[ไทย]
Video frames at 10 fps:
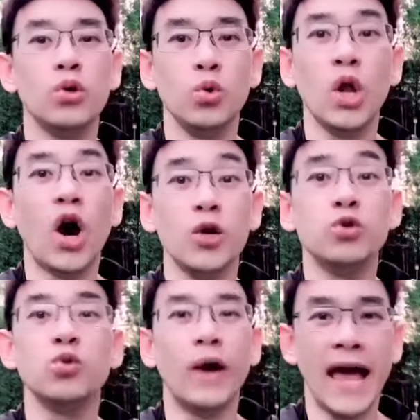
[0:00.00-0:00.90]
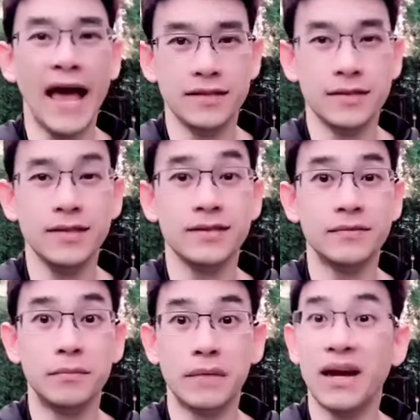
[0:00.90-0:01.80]
ดูหล่อดูสวยอ่ะซึ่ง
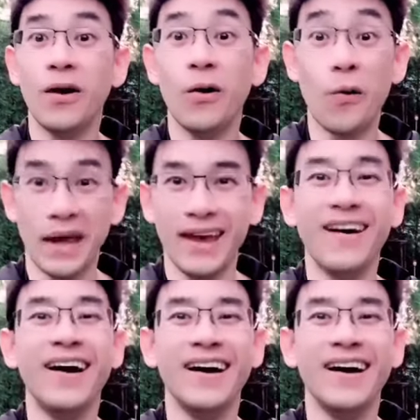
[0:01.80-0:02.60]
มันก็โอเคเนาะ